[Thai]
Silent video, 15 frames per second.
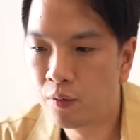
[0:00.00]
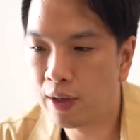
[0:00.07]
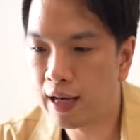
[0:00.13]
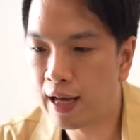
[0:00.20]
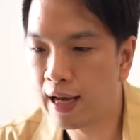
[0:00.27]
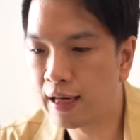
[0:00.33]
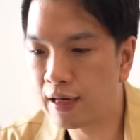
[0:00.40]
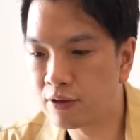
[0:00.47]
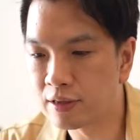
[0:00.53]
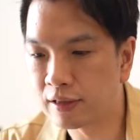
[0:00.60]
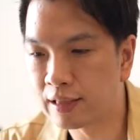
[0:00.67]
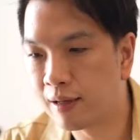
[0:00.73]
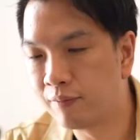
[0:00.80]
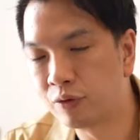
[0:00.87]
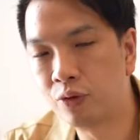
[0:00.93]
เวลาเราจะ
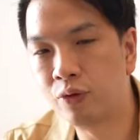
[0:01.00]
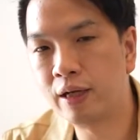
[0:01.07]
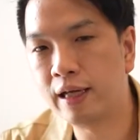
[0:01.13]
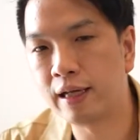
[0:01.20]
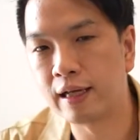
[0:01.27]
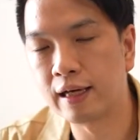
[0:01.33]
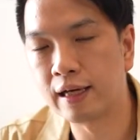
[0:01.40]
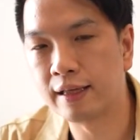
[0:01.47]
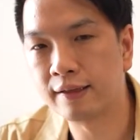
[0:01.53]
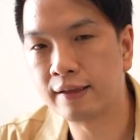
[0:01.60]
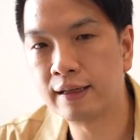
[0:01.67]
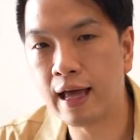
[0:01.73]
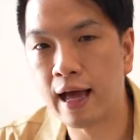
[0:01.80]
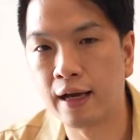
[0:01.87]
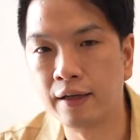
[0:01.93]
ทำธุรกิจอะไรสั
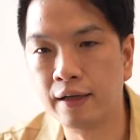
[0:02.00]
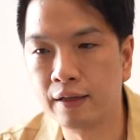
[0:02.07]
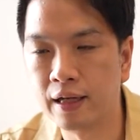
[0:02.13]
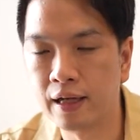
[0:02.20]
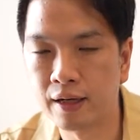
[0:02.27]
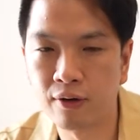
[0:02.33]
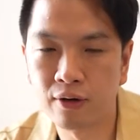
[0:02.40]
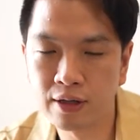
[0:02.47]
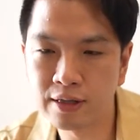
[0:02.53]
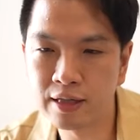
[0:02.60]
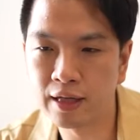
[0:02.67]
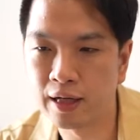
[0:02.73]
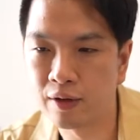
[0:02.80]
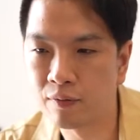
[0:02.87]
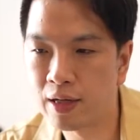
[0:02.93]
กอย่างหนึ่งเนี่ยเราก็จะ
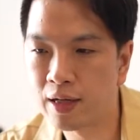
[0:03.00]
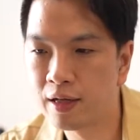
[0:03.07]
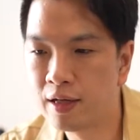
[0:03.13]
เห็นว่า